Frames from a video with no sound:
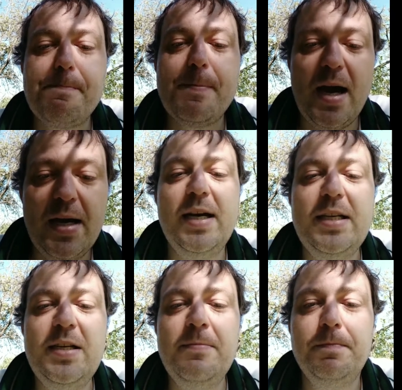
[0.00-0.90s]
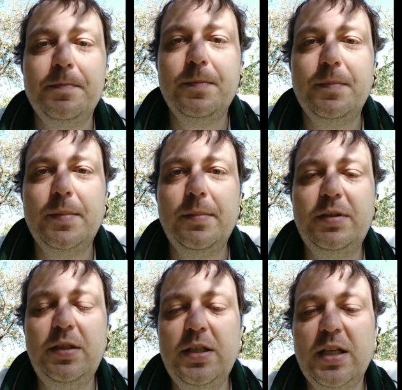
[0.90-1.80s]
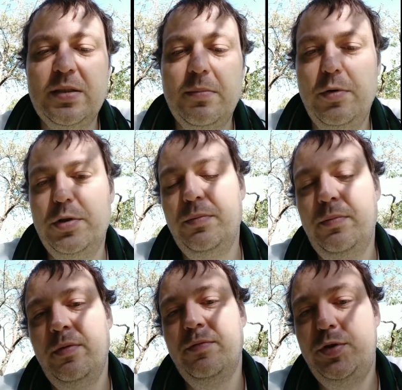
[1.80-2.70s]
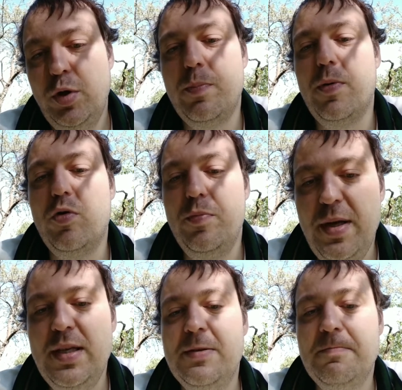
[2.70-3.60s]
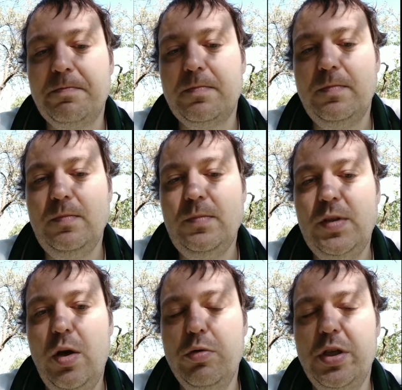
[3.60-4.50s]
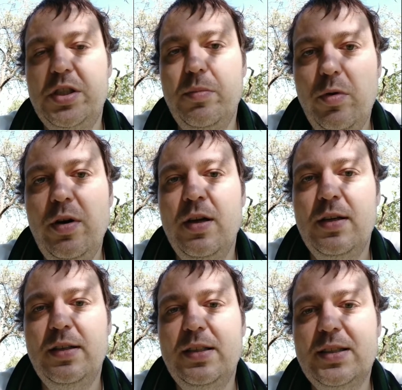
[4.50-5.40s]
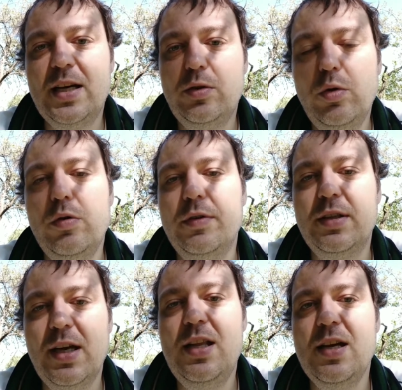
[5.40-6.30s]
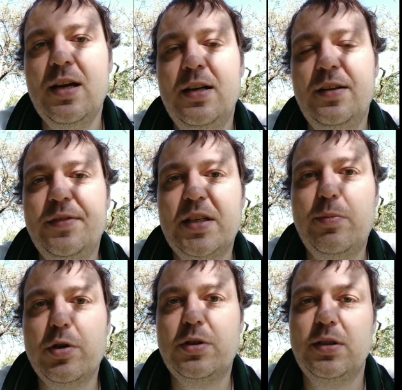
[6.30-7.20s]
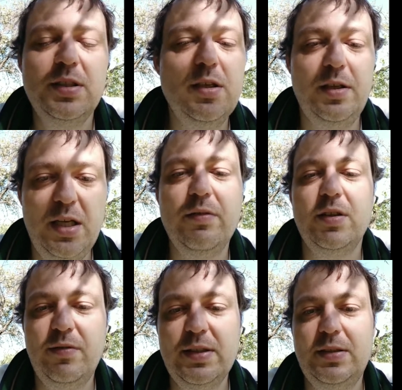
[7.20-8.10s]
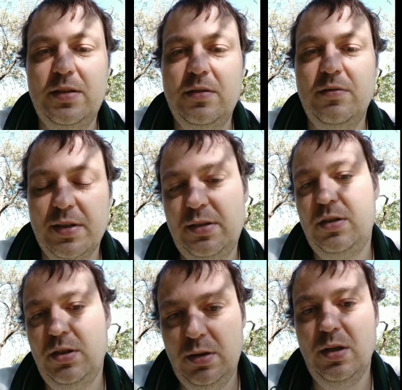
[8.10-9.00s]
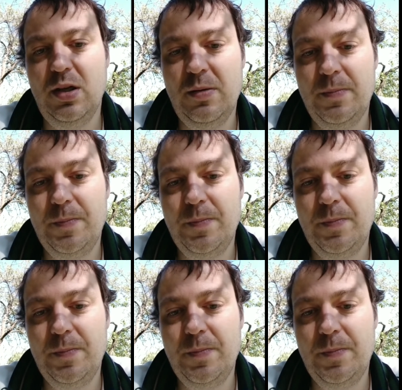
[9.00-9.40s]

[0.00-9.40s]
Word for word: А иначе мы сейчас можем все погубить, и уже зимой – искать нового тренера на отборочный цикл Евро-2024.